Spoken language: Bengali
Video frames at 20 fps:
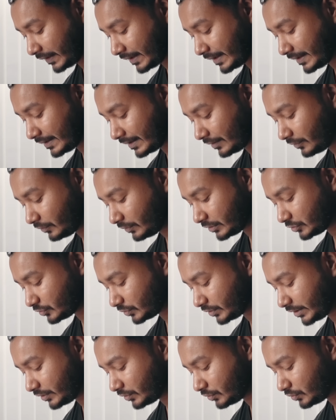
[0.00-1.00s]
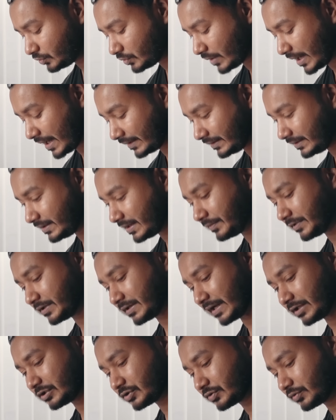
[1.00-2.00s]
এই কারণে যদি একটু হাত দিয়ে আমি
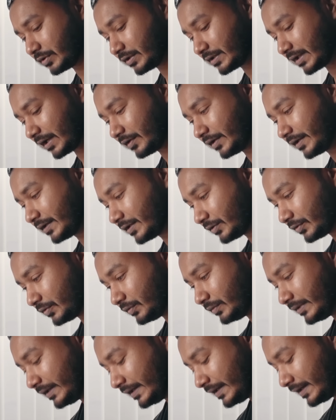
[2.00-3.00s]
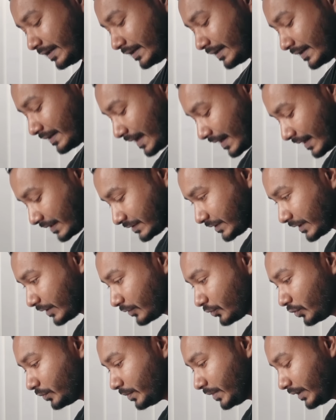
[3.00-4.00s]
টাচ করি তাহলে কিন্তু এটা নাড়াচাড়া
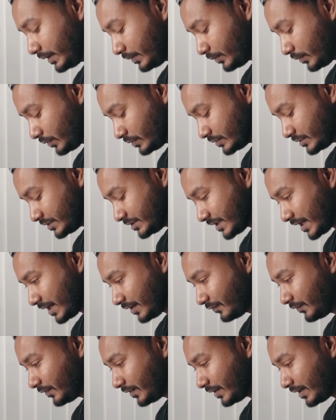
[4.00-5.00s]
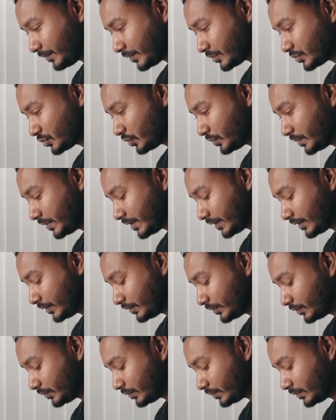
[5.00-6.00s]
করবে এবং যার ফলে আমার ছবিটা
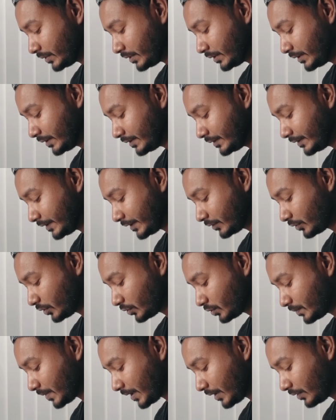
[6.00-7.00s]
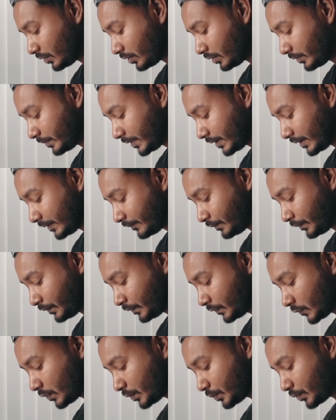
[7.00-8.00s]
কিন্তু দেখতে অত ভালো হবে না
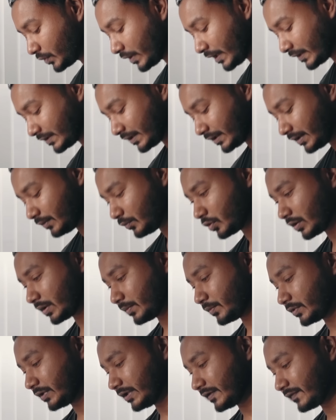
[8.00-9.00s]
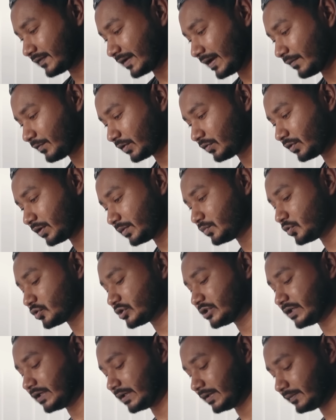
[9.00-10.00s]
তো প্রোডাক্টটাকে মোটামুটি স্ট্যাবেল করে
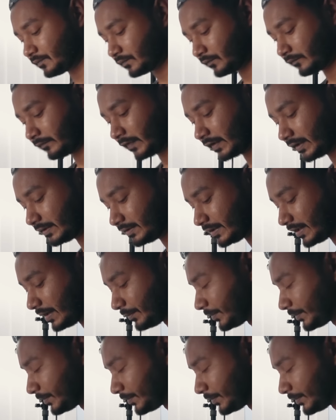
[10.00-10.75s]
বসিয়ে দেন